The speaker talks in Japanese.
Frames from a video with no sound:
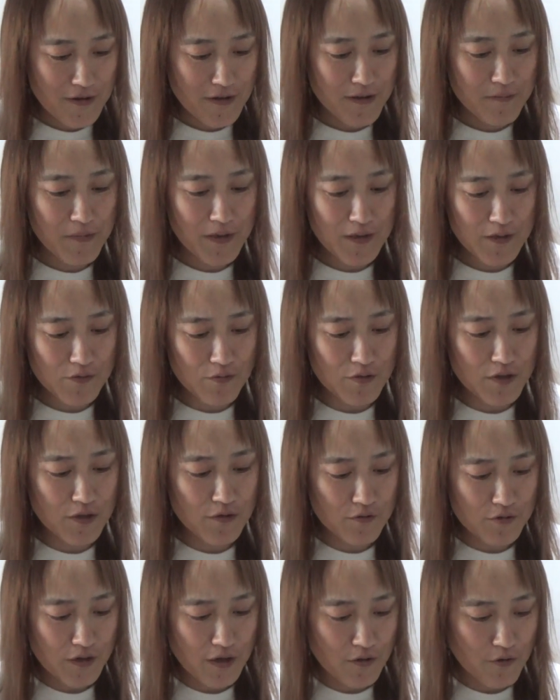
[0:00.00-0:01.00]
今ね、ソニー
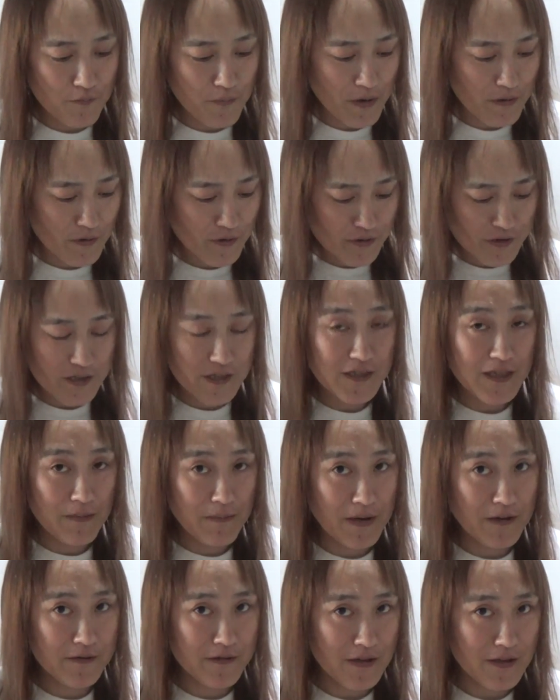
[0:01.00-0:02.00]
の1600円のちっちゃい
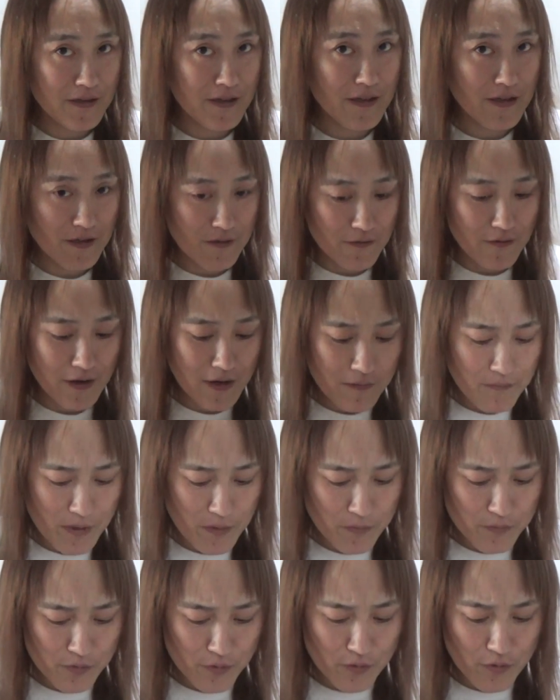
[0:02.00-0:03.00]
マイク使ってんだけど、あれまあ
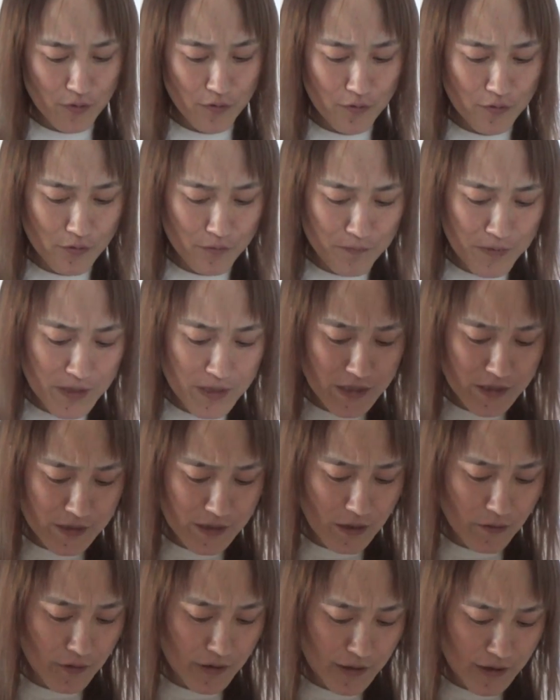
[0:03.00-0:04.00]
もう外用のピンに
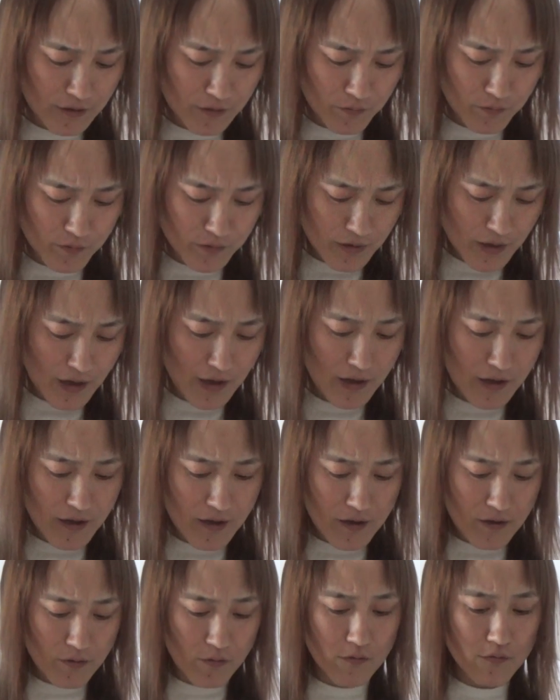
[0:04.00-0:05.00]
使おうかなと思って、
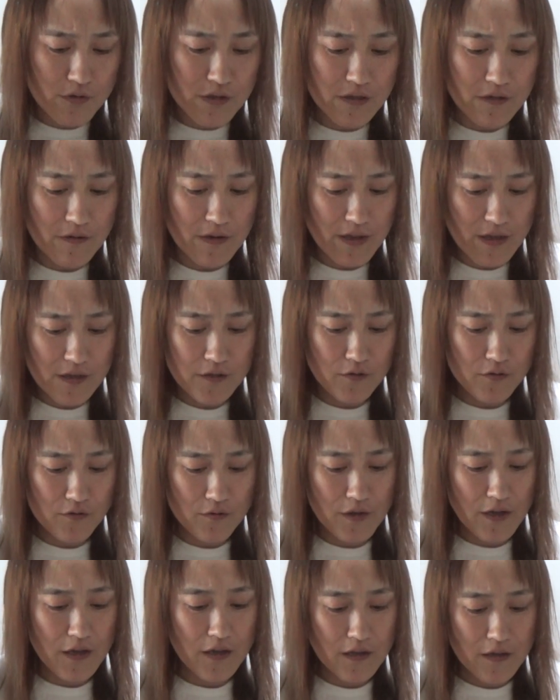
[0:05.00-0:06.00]
お家はね、ちょっ
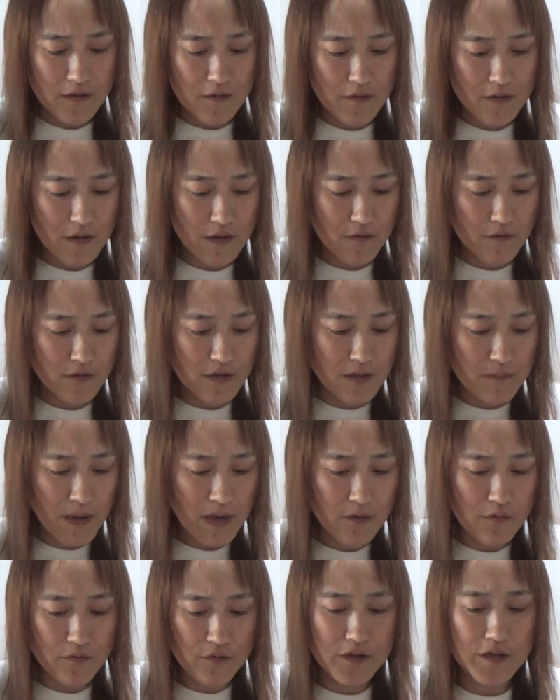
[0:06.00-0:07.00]
とね、あの、いい
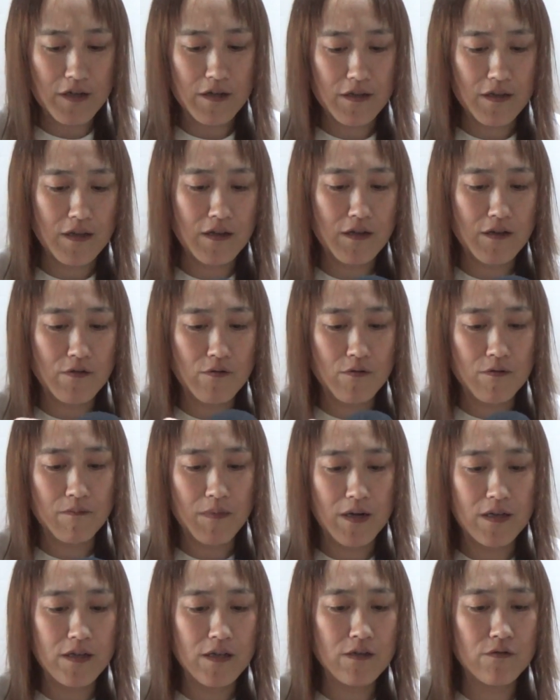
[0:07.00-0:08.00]
マイク欲しかったんけど、
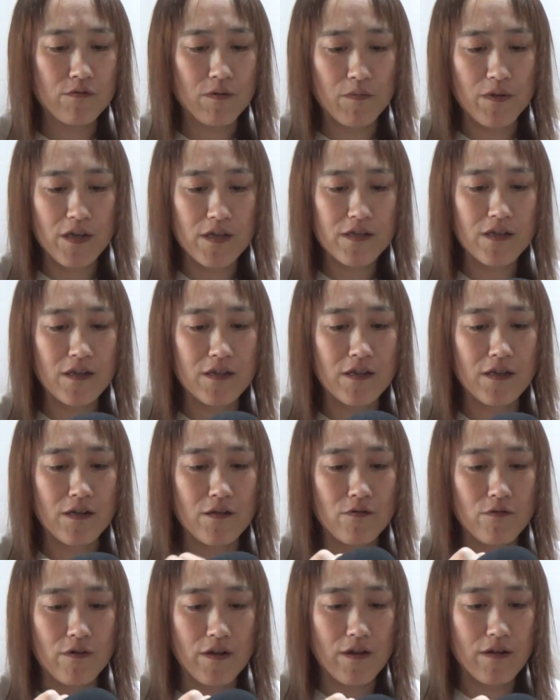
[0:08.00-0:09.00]
まあいい言うても安かったんけ
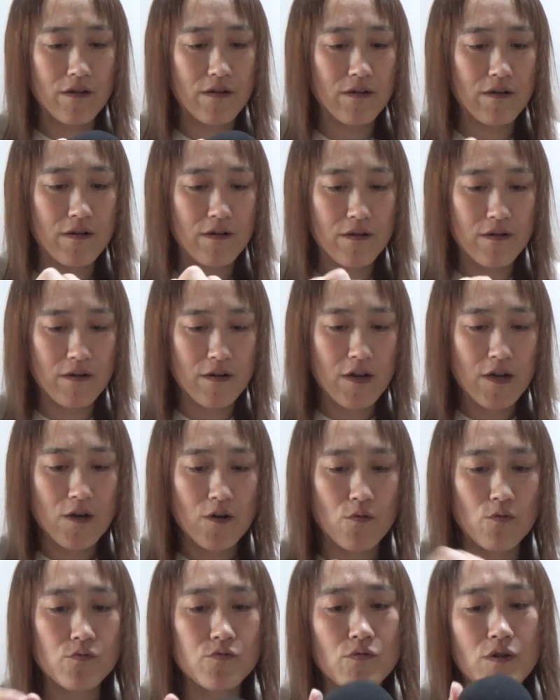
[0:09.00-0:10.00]
ど、これ。
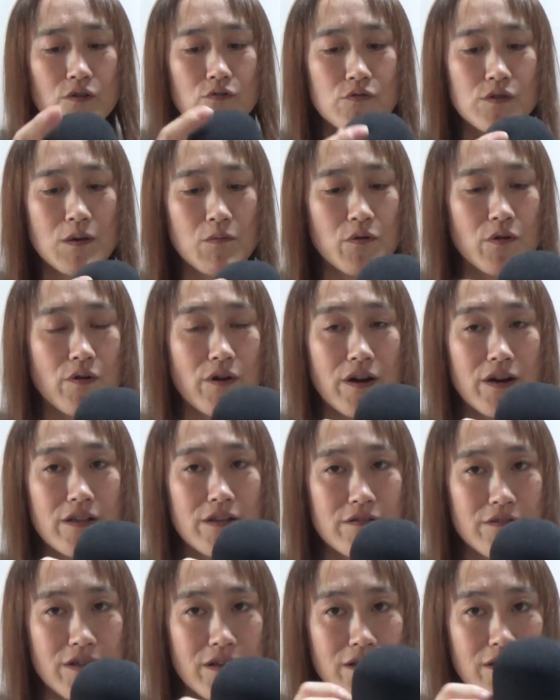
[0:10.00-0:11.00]
音がどんなもんかわからへん
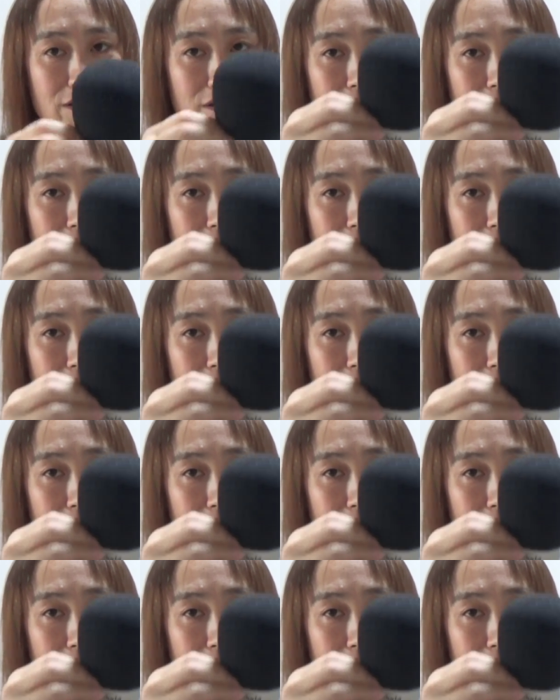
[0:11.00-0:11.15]
よね。